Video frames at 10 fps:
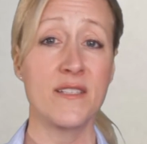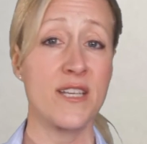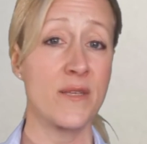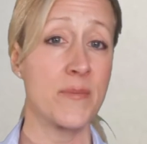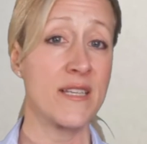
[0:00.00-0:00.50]

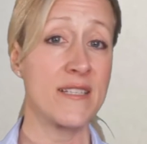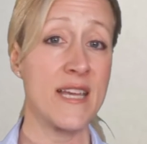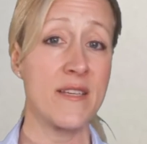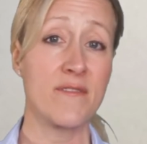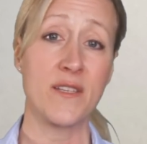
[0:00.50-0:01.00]
sich mit der
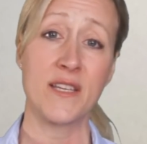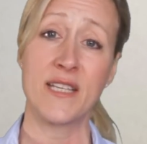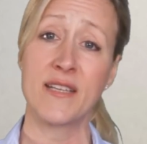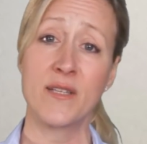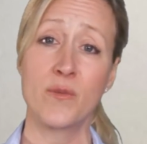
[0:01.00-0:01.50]
Zeit von der
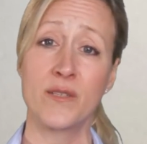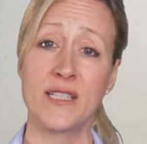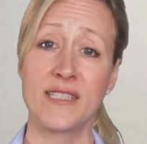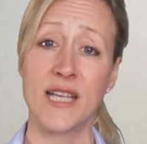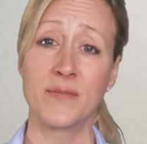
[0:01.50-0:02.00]
Decke und
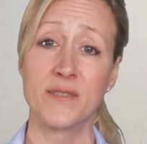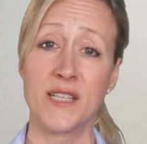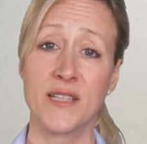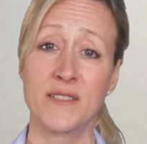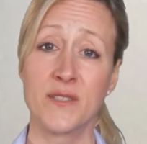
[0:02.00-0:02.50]
den
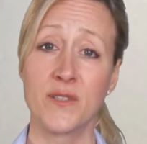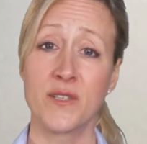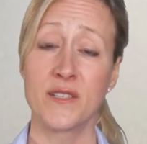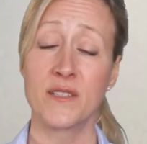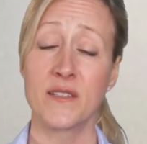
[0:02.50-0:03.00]
Seitensäulen zu
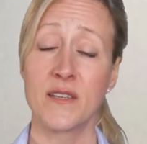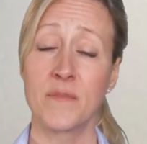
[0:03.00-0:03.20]
lösen,